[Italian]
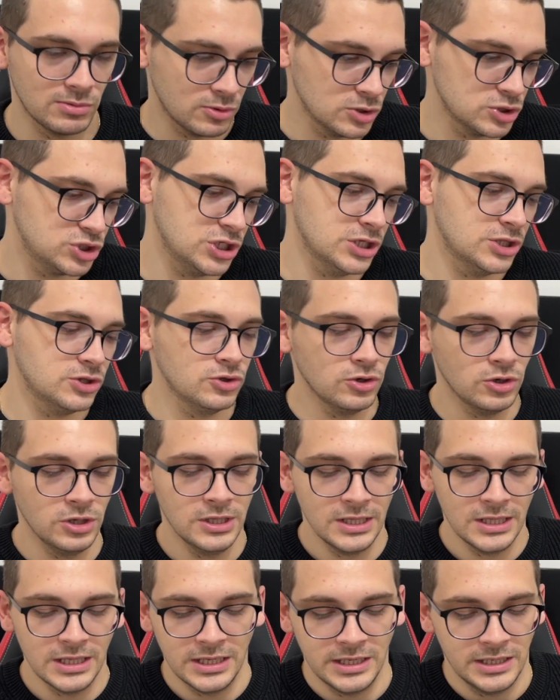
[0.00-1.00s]
progetto
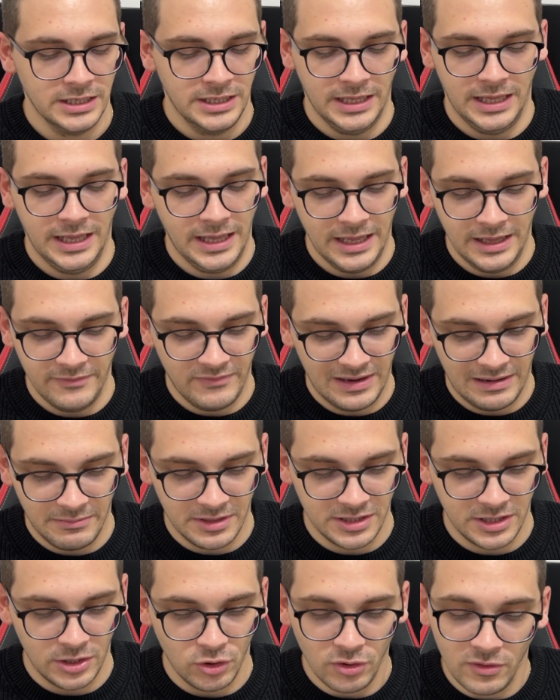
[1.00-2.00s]
e
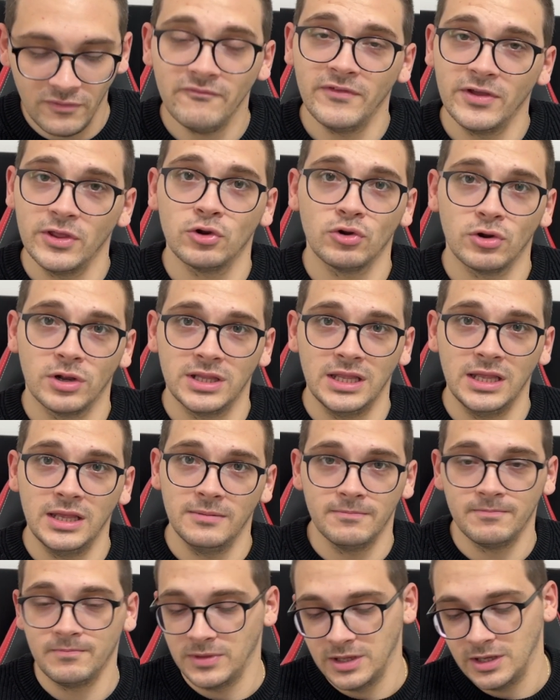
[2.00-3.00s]
veramente non vedo l'ora
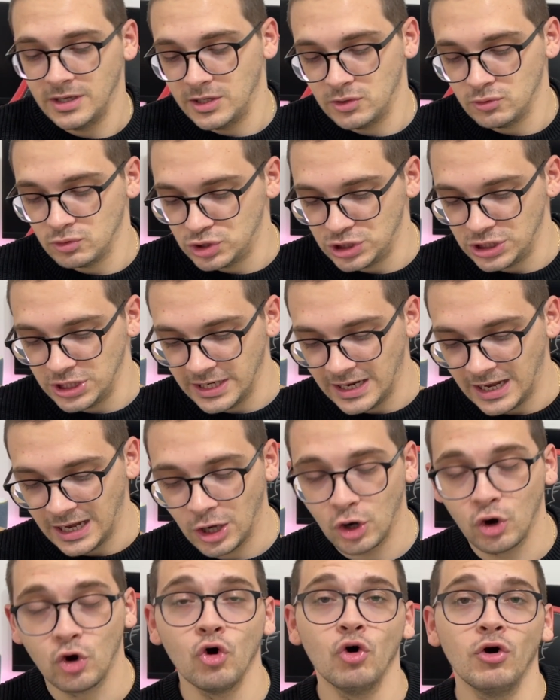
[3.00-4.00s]
di eh, riuscire
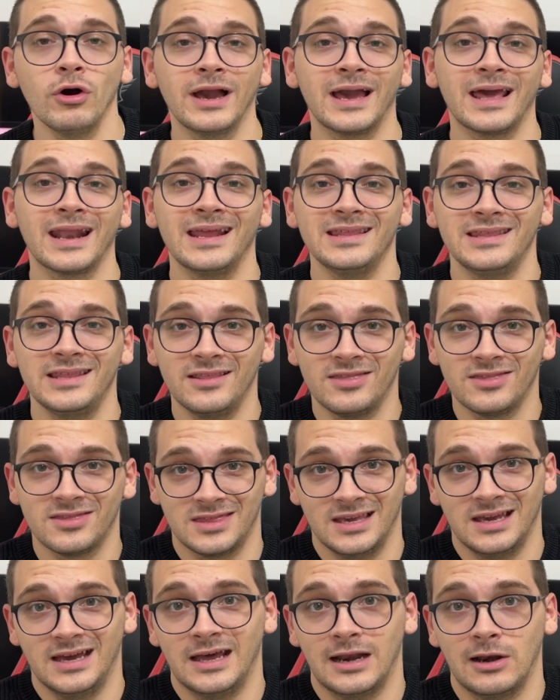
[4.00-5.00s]
a
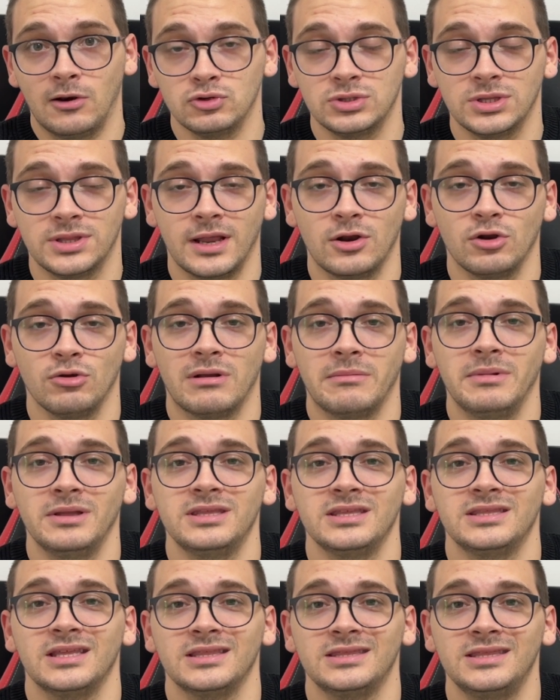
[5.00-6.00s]
concretizzarlo. Ci saranno
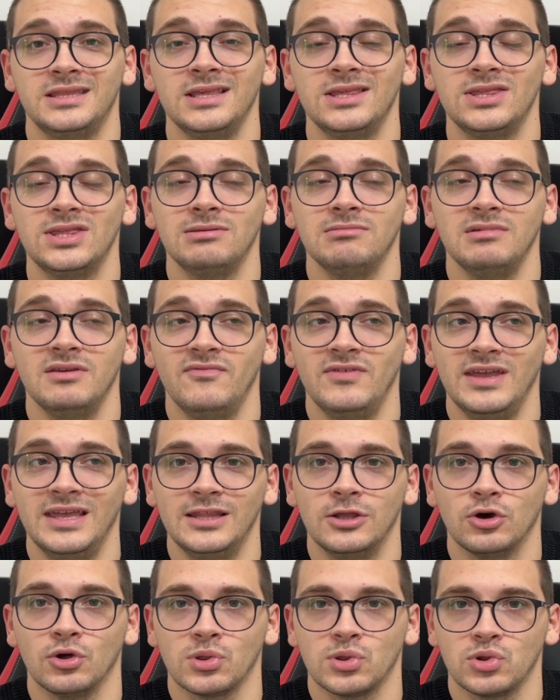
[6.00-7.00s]
veramente tantissimi
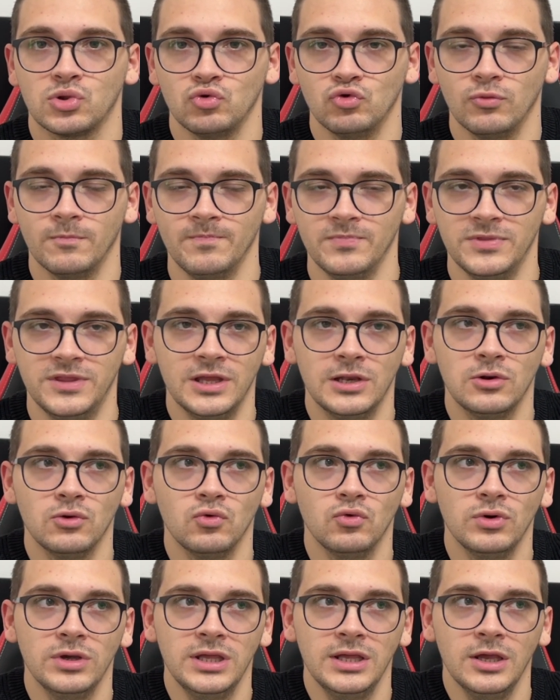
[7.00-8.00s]
video su di
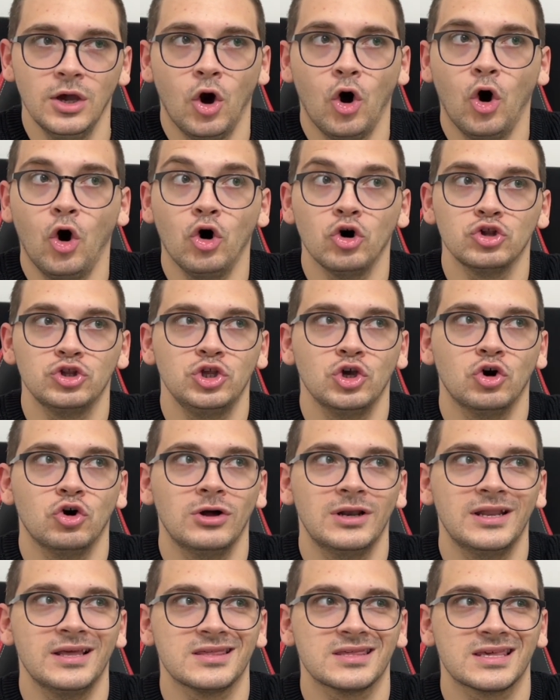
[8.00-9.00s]
lui.
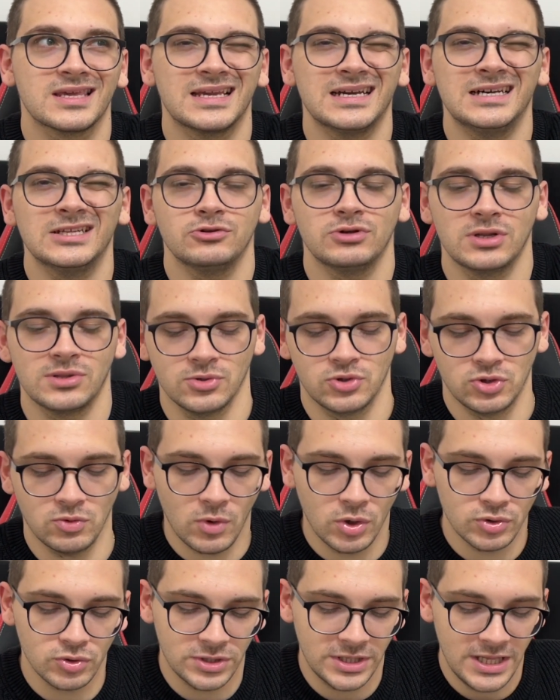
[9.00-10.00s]
Odio le scatole sotto
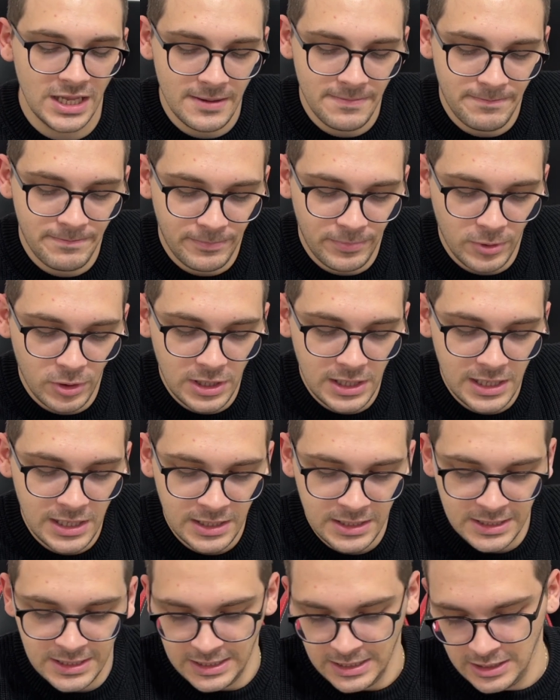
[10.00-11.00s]
vuoto di Apple.
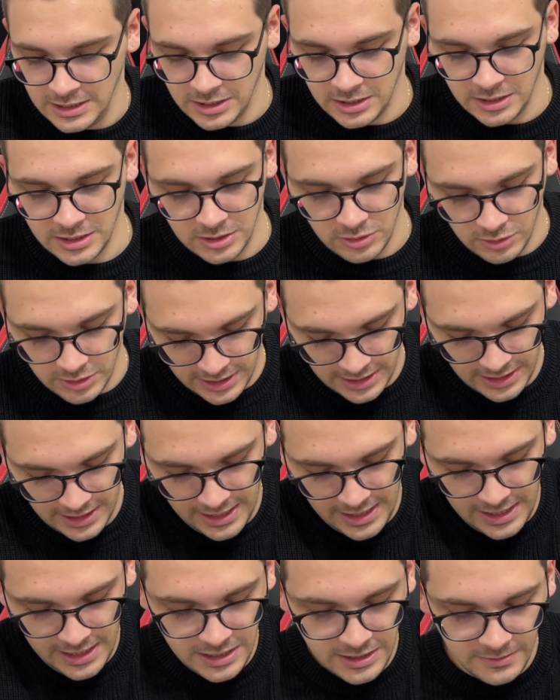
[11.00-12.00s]
Uh,
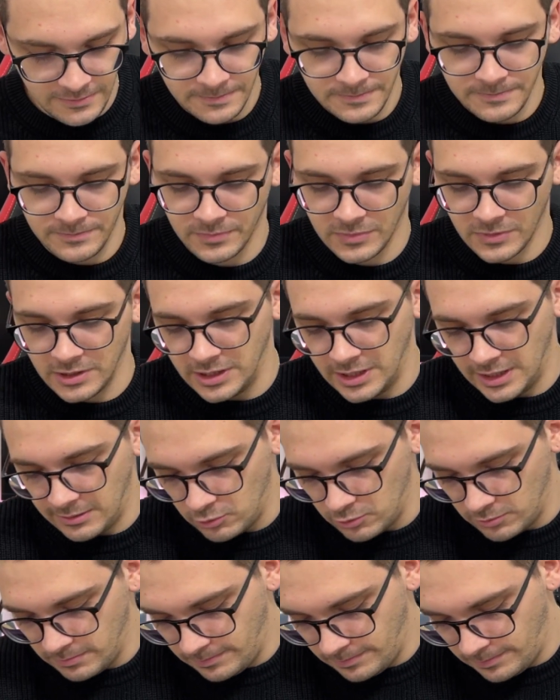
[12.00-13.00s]
ok,
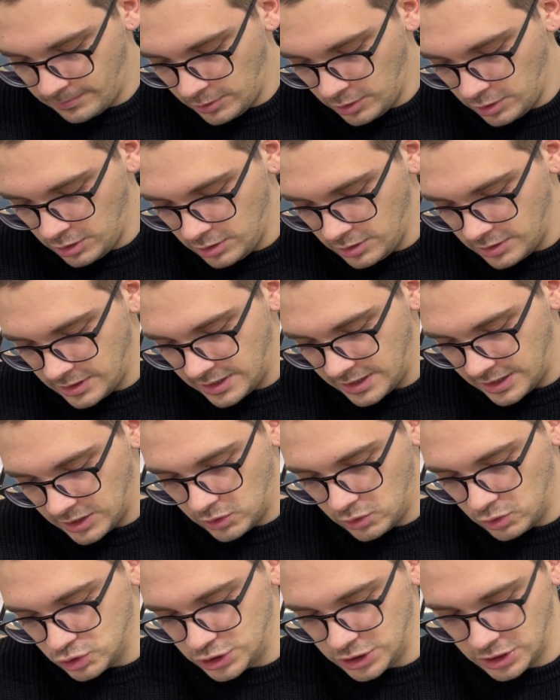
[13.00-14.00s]
vediamo un po'.
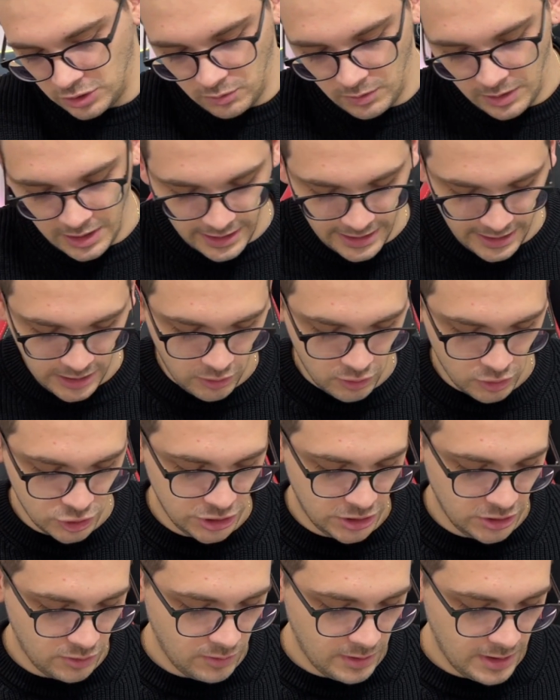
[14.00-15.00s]
Eccoci qua,
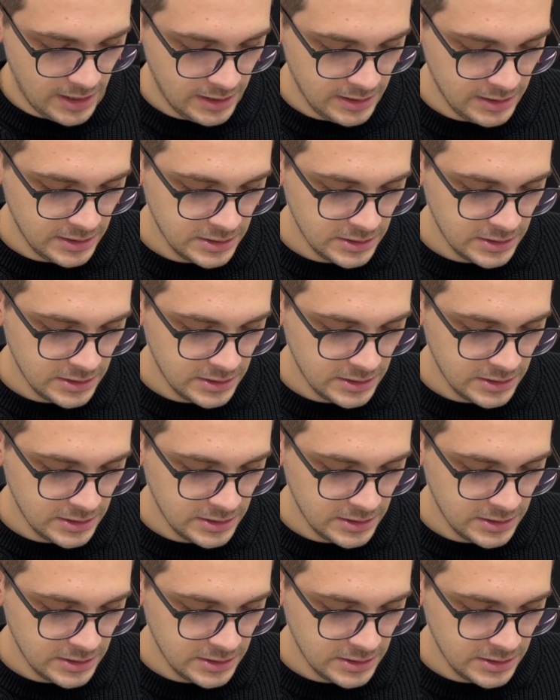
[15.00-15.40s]
eccoci qua.